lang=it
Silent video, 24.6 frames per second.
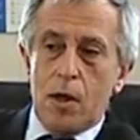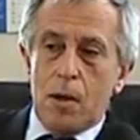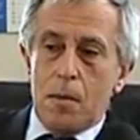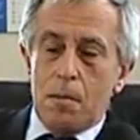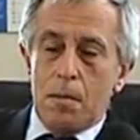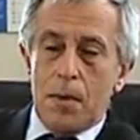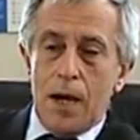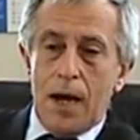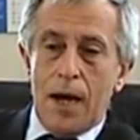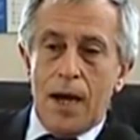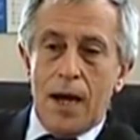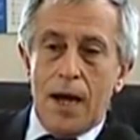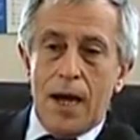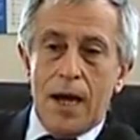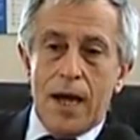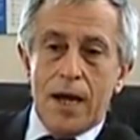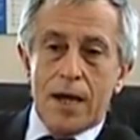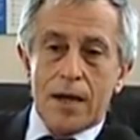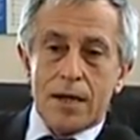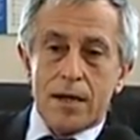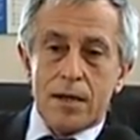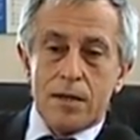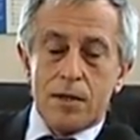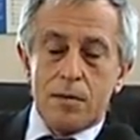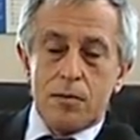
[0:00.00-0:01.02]
ma
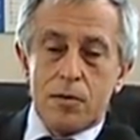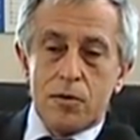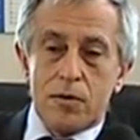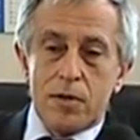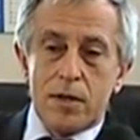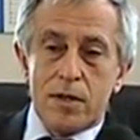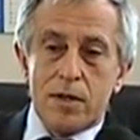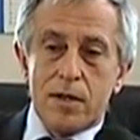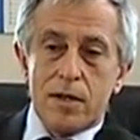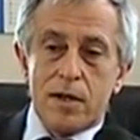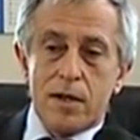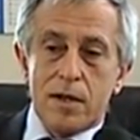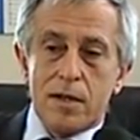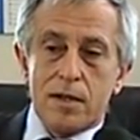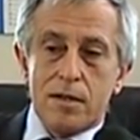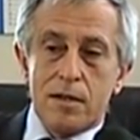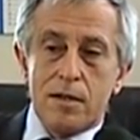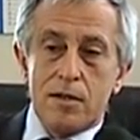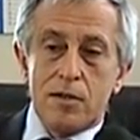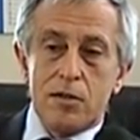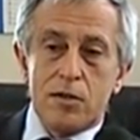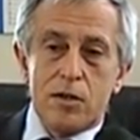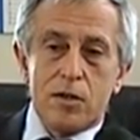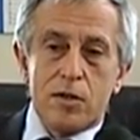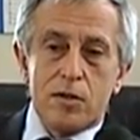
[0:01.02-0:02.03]
anche di poter
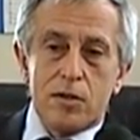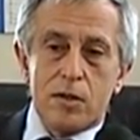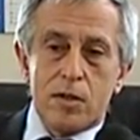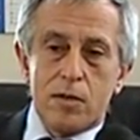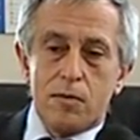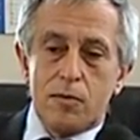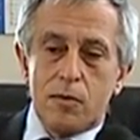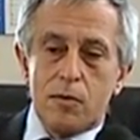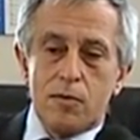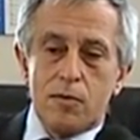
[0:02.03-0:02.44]
attingere tipo